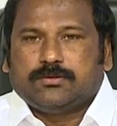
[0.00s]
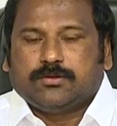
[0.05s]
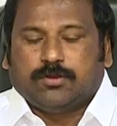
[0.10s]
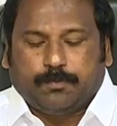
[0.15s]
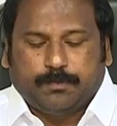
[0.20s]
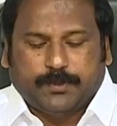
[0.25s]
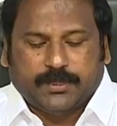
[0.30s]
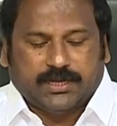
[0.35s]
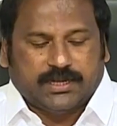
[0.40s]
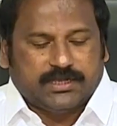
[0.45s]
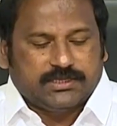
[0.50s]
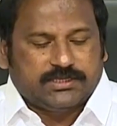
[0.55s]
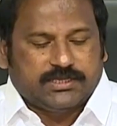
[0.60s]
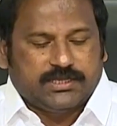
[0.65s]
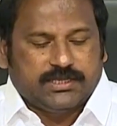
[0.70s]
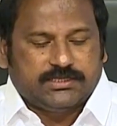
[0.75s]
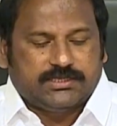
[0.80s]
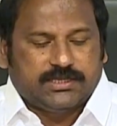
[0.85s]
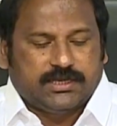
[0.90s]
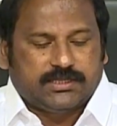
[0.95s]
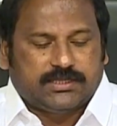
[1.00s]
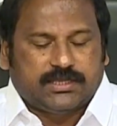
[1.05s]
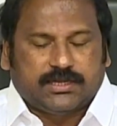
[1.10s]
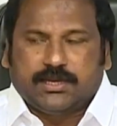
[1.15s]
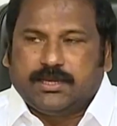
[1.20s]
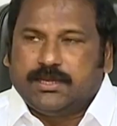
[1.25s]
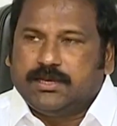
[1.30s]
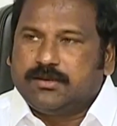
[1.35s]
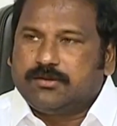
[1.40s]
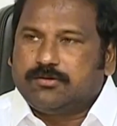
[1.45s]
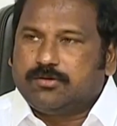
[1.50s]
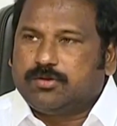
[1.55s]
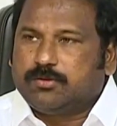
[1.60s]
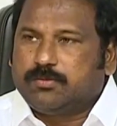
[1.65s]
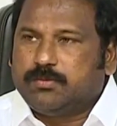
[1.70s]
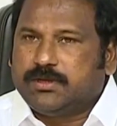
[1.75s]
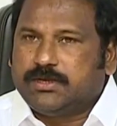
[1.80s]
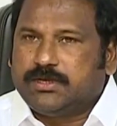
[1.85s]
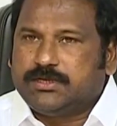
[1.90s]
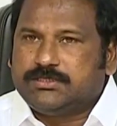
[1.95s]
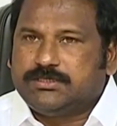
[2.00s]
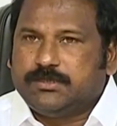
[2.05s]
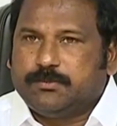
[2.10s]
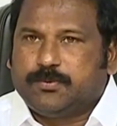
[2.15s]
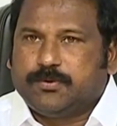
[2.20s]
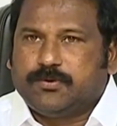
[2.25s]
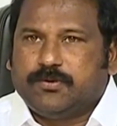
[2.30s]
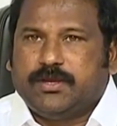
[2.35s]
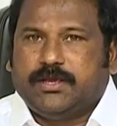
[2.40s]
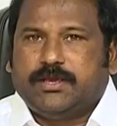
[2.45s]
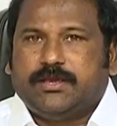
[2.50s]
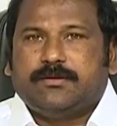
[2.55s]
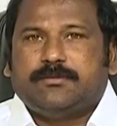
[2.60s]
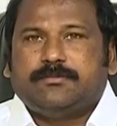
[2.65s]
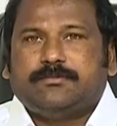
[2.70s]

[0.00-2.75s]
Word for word: గొప్ప రాజకీయ చరిత్ర కలిగిన కుటుంబంగా చెప్పుకునే